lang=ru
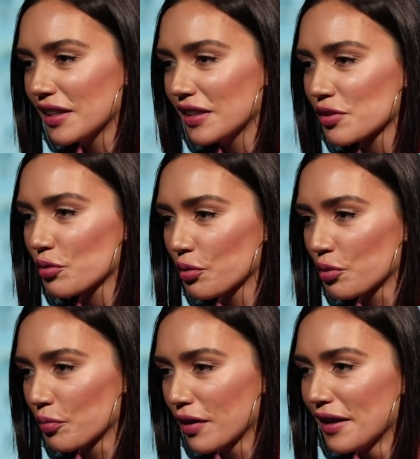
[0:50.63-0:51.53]
и за
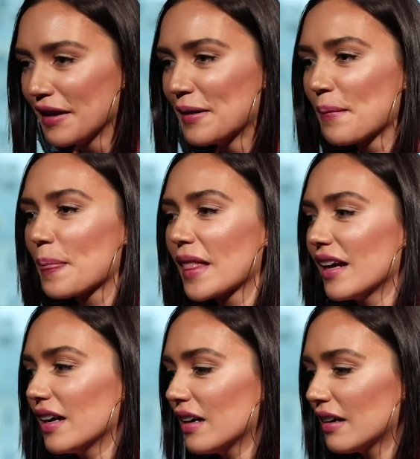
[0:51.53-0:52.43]
рулем.
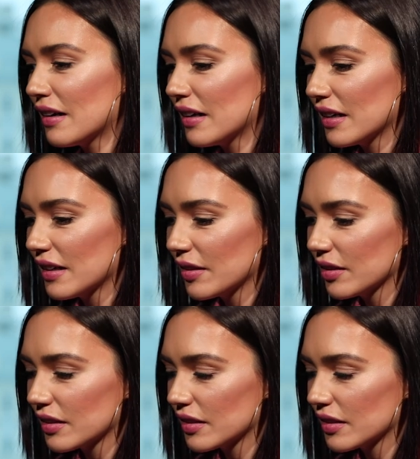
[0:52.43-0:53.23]
А...